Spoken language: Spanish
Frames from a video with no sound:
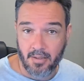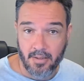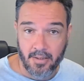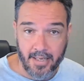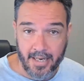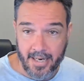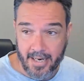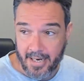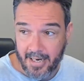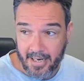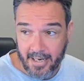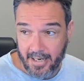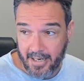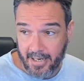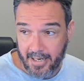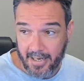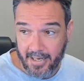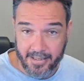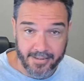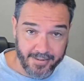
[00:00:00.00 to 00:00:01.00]

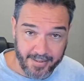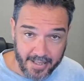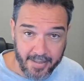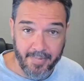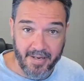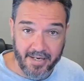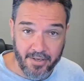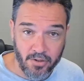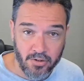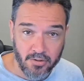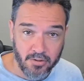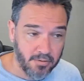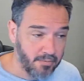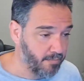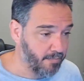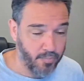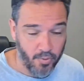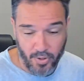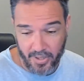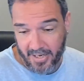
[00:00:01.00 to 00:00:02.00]
Eh, streamer, ¿no?
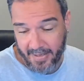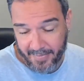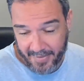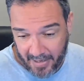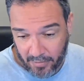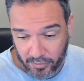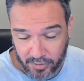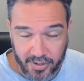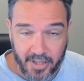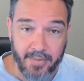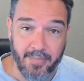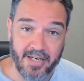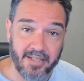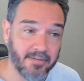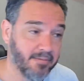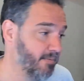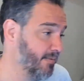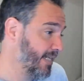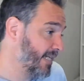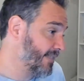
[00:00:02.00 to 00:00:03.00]
Pues me hago streamer.
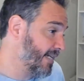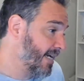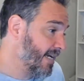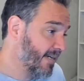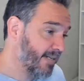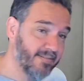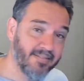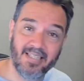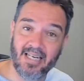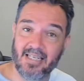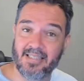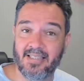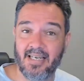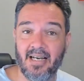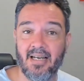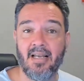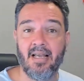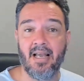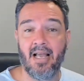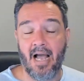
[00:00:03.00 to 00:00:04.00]
Ya está, ya
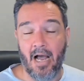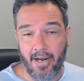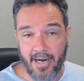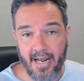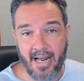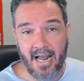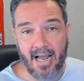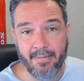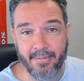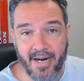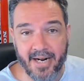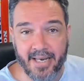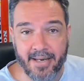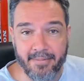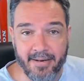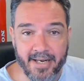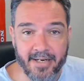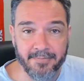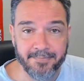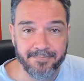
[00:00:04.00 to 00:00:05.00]
está. Ahora habrá que
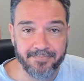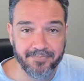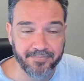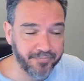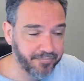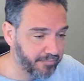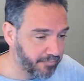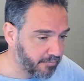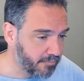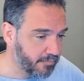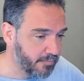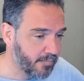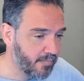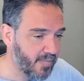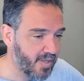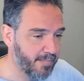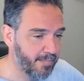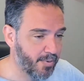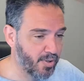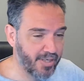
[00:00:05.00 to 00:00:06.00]
ver,
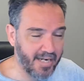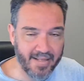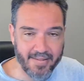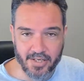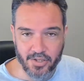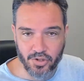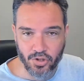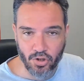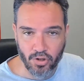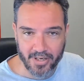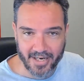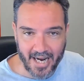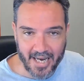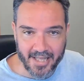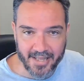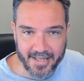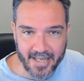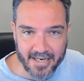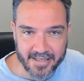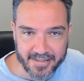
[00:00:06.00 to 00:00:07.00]
porque ha dicho
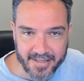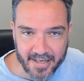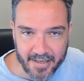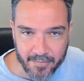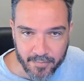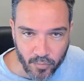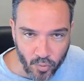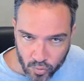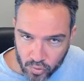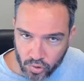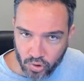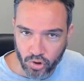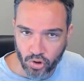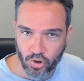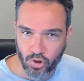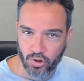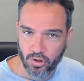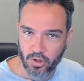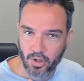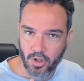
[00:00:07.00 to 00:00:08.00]
haters del
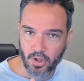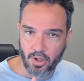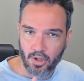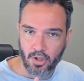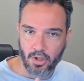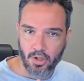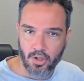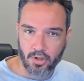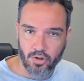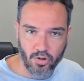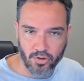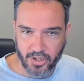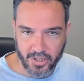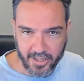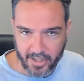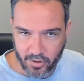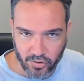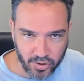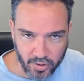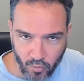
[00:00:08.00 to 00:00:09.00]
mundo no sé
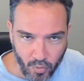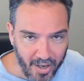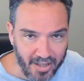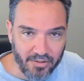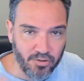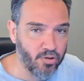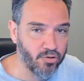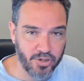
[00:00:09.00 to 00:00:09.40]
qué, no sé cuánto.